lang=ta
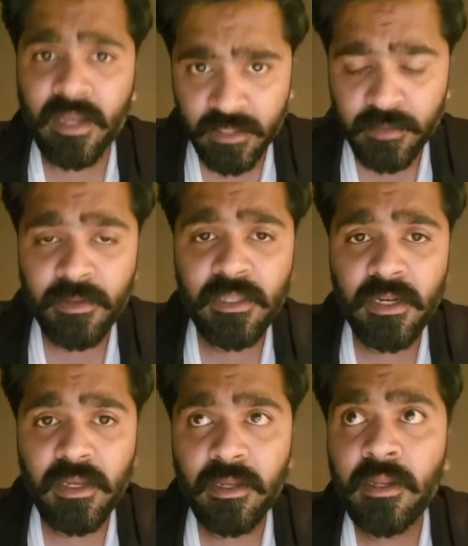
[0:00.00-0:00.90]
அதுக்கு
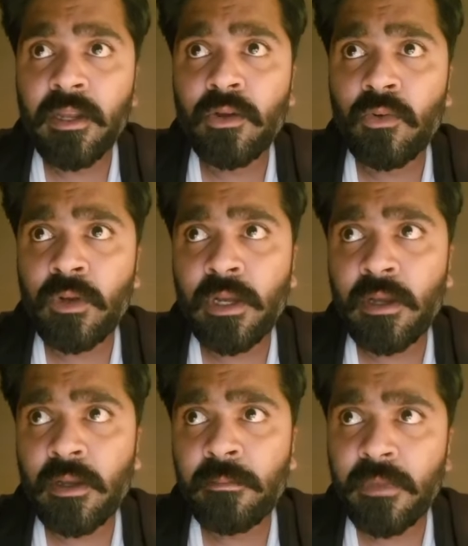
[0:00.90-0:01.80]
பதிலாக உங்கள்
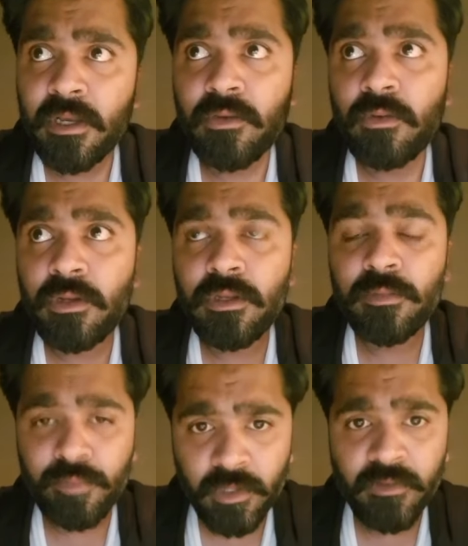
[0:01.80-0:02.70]
அம்மாவுக்கு ஒரு
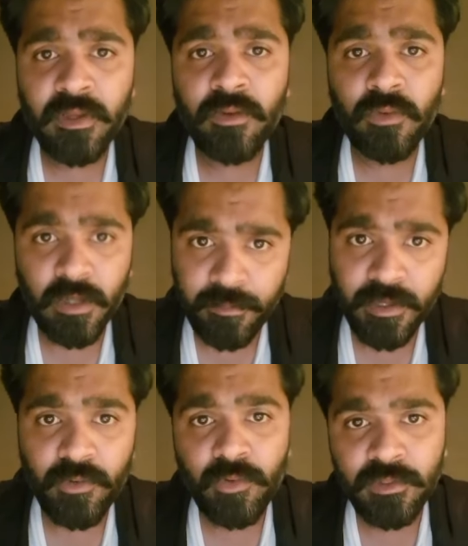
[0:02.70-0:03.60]
புடவை உங்கள்
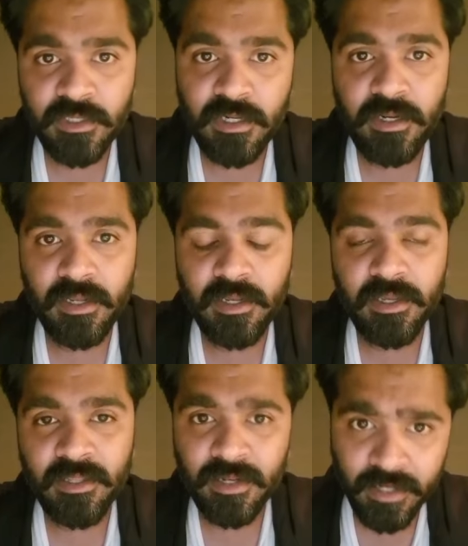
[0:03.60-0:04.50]
அப்பாவுக்கு ஒரு சட்டை
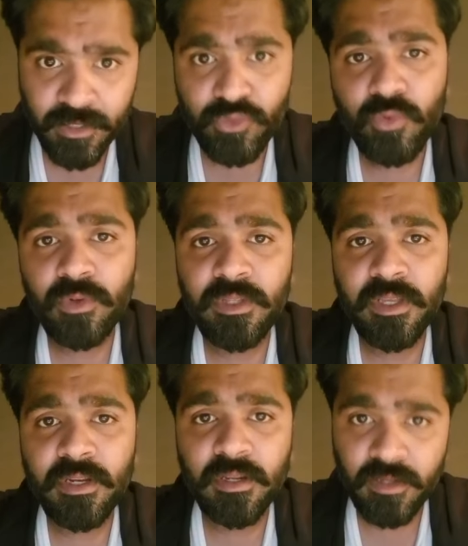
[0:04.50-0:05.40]
இதெல்லாம் எடுத்து
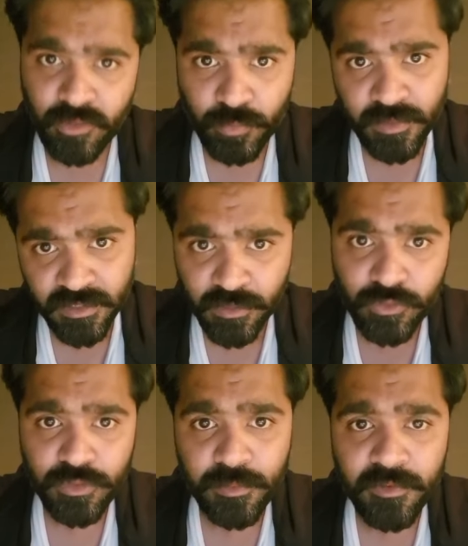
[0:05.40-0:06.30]
கொடுத்தீங்கன்னா நான் ரொம்ப
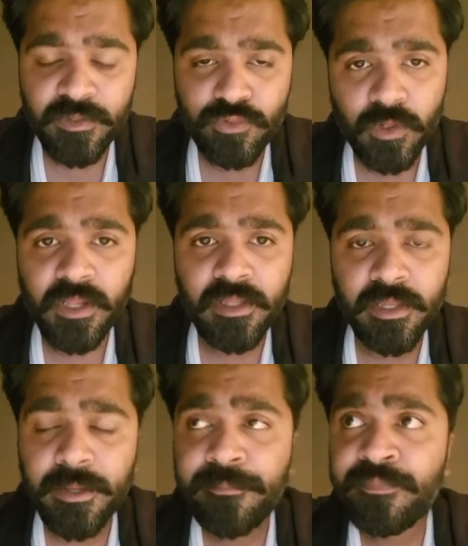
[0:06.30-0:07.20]
சந்தோஷப்படுவேன்னு
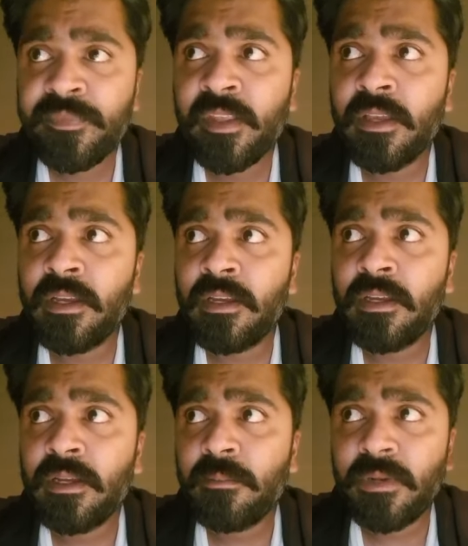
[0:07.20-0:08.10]
சொல்லியிருந்தேன்
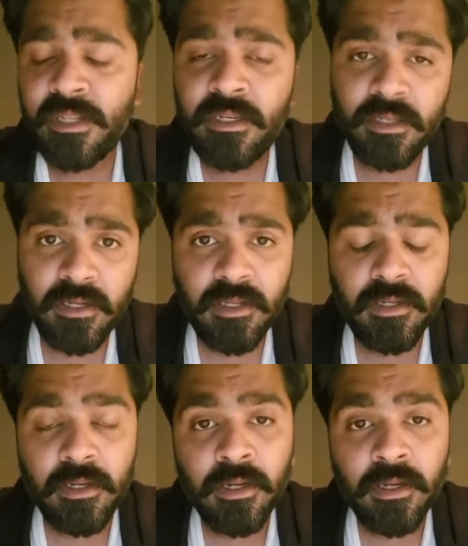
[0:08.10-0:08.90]
பட் என்னென்னா